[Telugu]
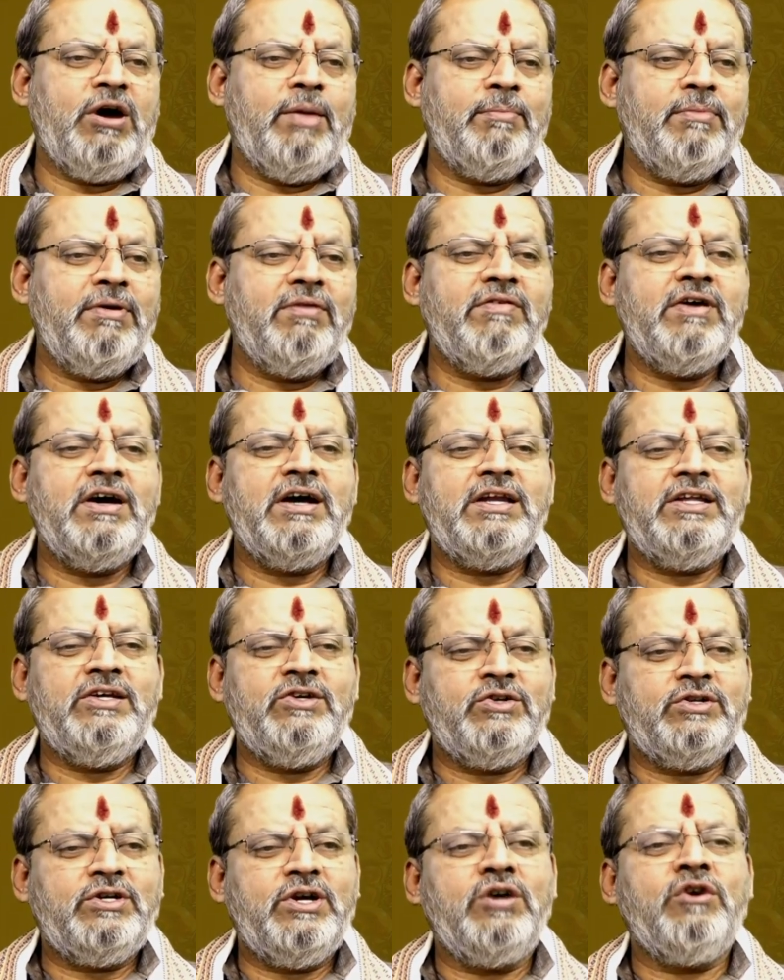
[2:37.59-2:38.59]
అమ్మవారి
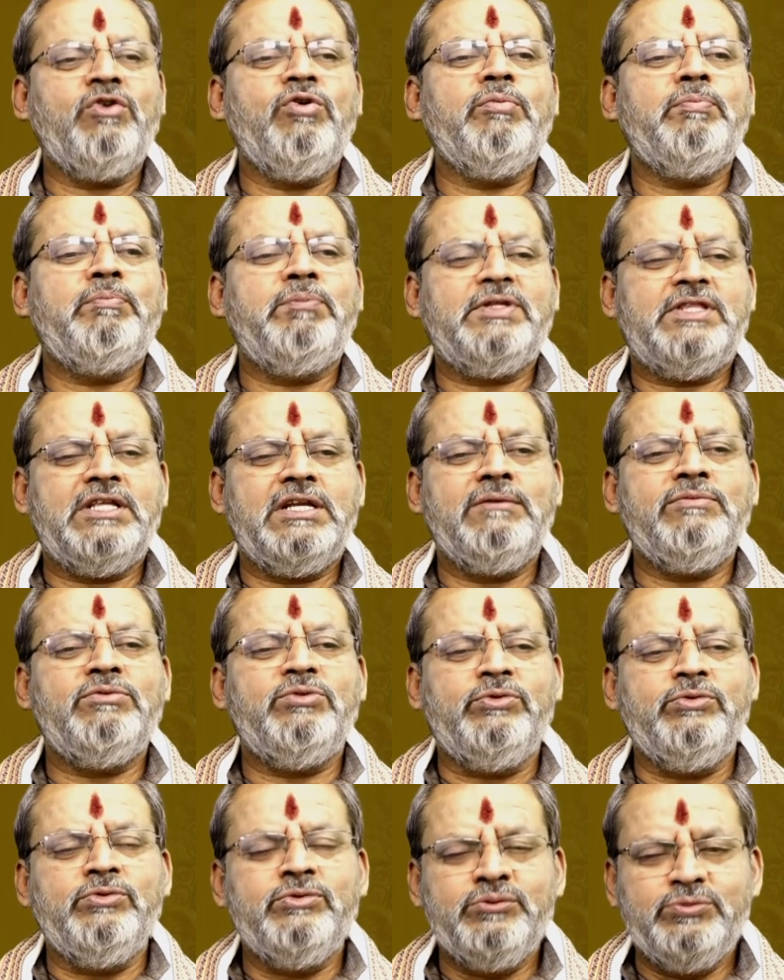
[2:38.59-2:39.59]
యొక్క గొప్పతనము